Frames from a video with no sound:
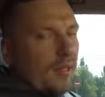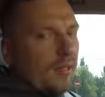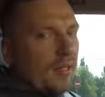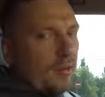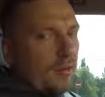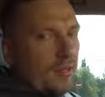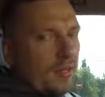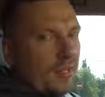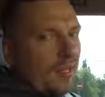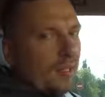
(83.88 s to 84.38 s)

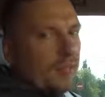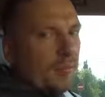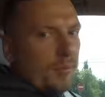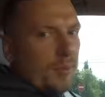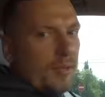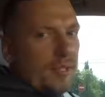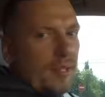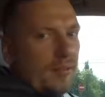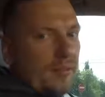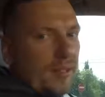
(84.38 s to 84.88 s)
народ, сразу
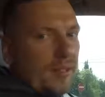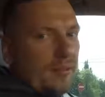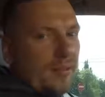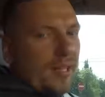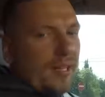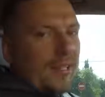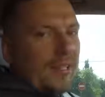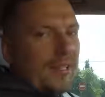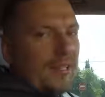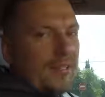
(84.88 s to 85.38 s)
поставьте
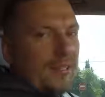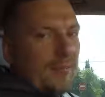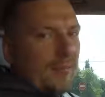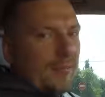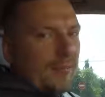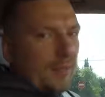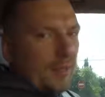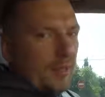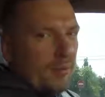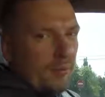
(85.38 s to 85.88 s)
лайк,
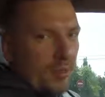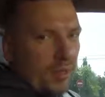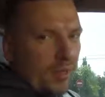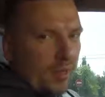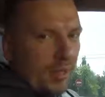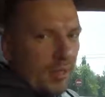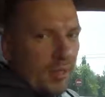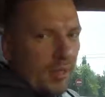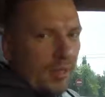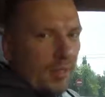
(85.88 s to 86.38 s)
потому
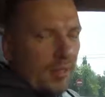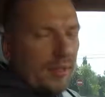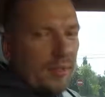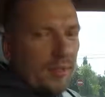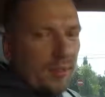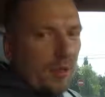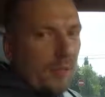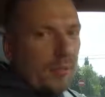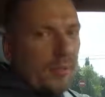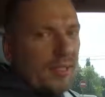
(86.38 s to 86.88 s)
что
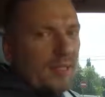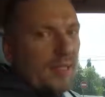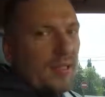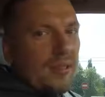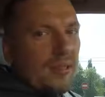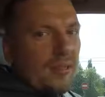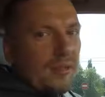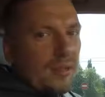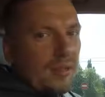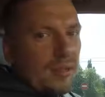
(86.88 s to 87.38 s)

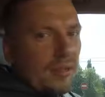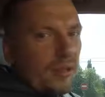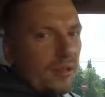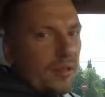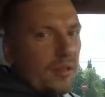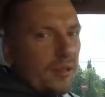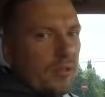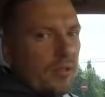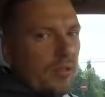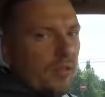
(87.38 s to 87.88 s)
100% это
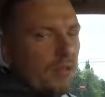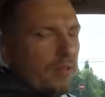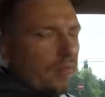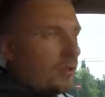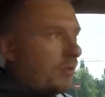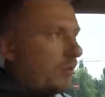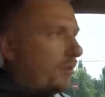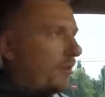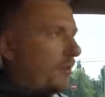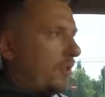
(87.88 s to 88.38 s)
видео
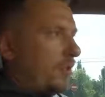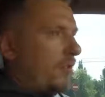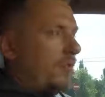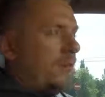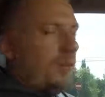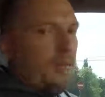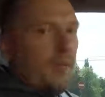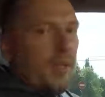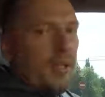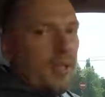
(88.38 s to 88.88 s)
заслужит ваше
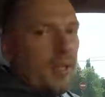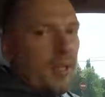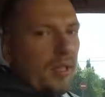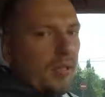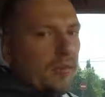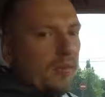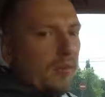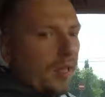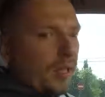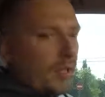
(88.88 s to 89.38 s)
внимание
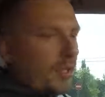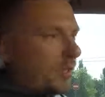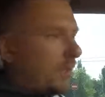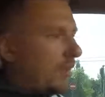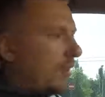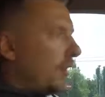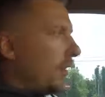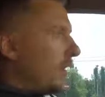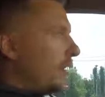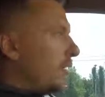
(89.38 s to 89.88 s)
и лайк.
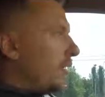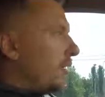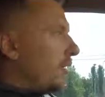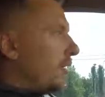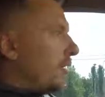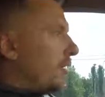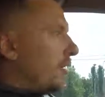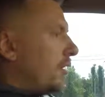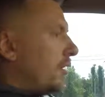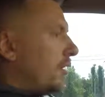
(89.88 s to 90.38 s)

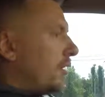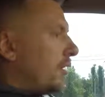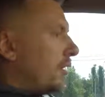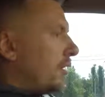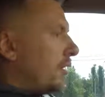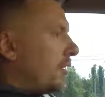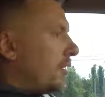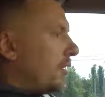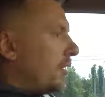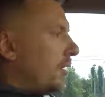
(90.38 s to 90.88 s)
Э,
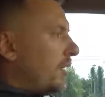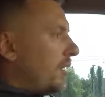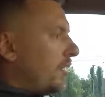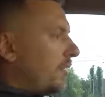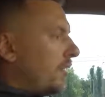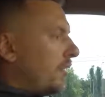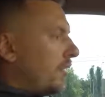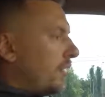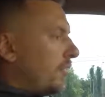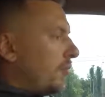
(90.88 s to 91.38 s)

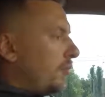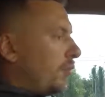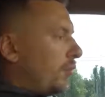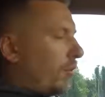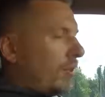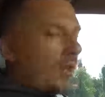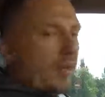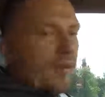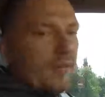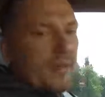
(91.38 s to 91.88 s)
конкретно
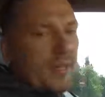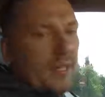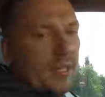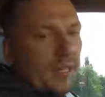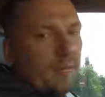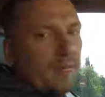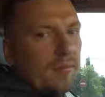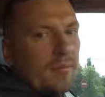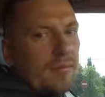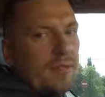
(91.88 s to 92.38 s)

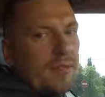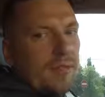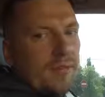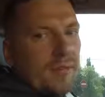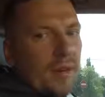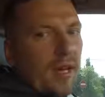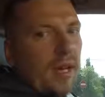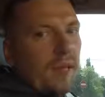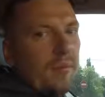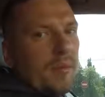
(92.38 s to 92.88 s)
поговорим с
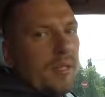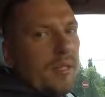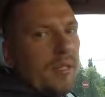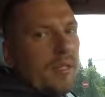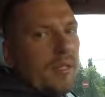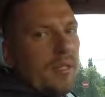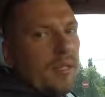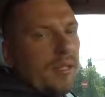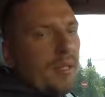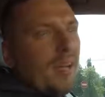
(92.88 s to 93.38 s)
вами
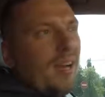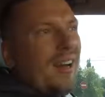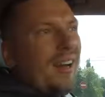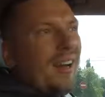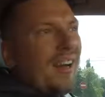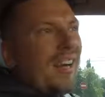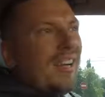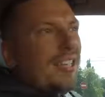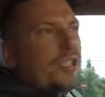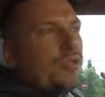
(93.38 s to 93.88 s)
я
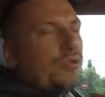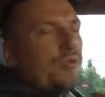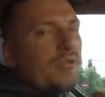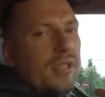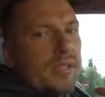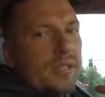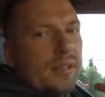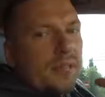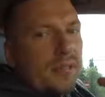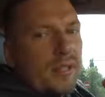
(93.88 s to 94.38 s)
хочу в
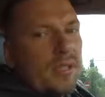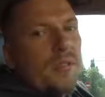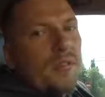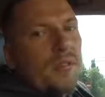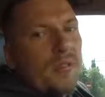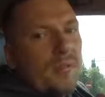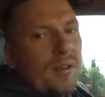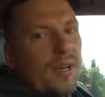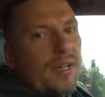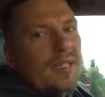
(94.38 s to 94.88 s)
этом
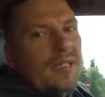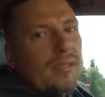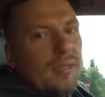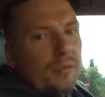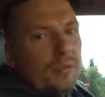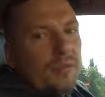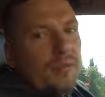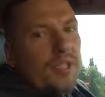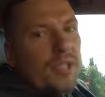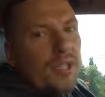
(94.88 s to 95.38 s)
видео вас
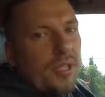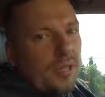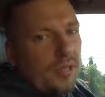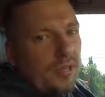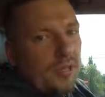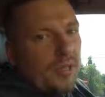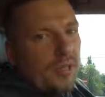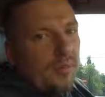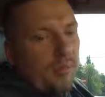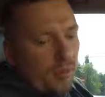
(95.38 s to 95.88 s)
научить.
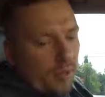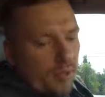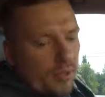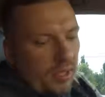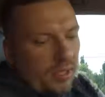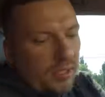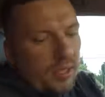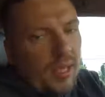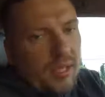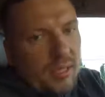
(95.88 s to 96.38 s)
Не
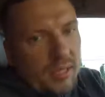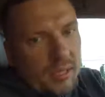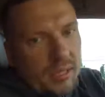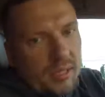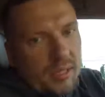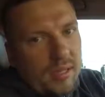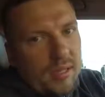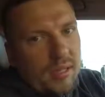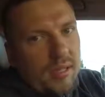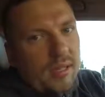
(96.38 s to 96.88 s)
просто так
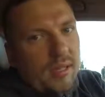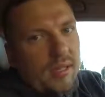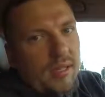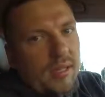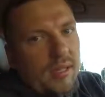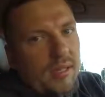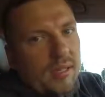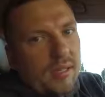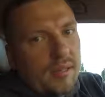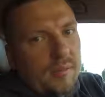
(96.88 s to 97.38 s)

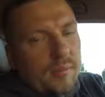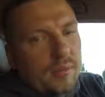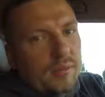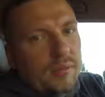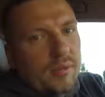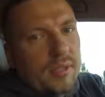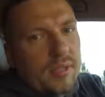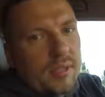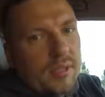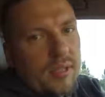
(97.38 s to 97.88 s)
я
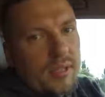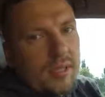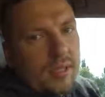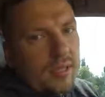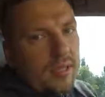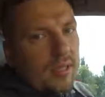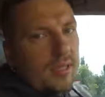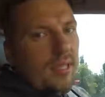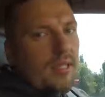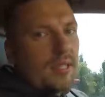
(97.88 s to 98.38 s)
буду это
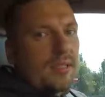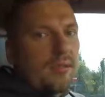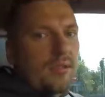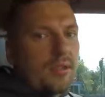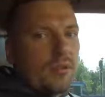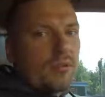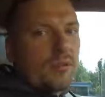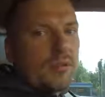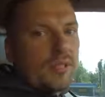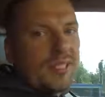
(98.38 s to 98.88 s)

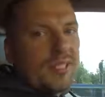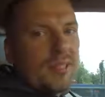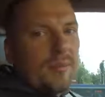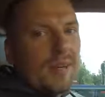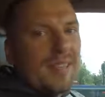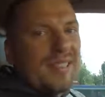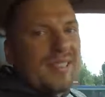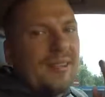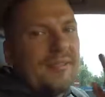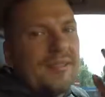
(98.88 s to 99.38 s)
рассказывать, что-то
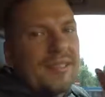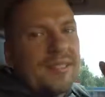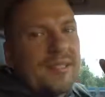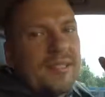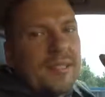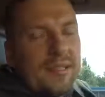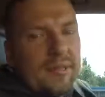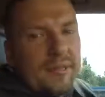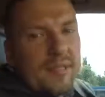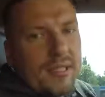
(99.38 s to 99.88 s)
снимать, я вас
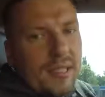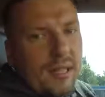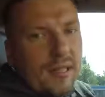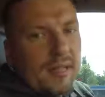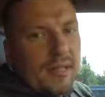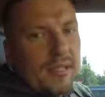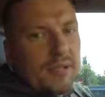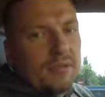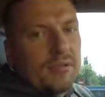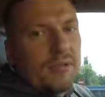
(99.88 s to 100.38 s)

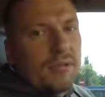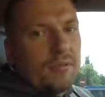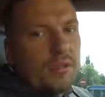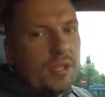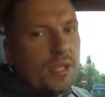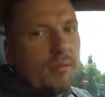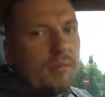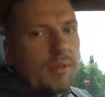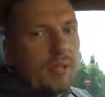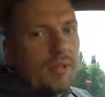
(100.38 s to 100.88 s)
действительно хочу
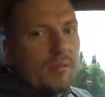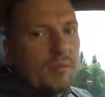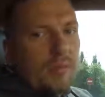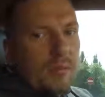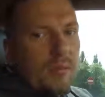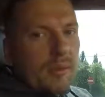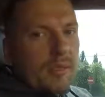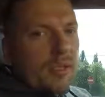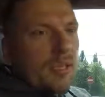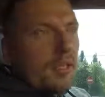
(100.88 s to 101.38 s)
научить, поэтому
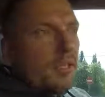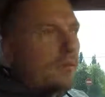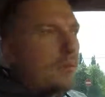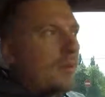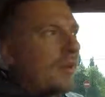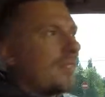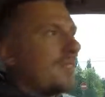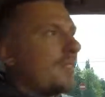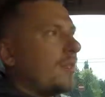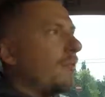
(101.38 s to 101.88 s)
смотрите
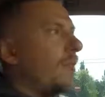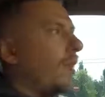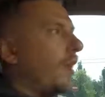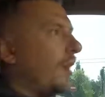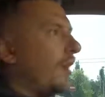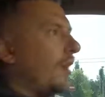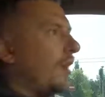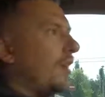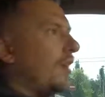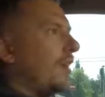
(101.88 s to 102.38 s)

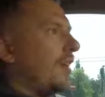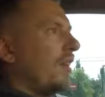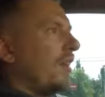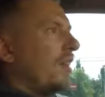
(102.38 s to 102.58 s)
максимально,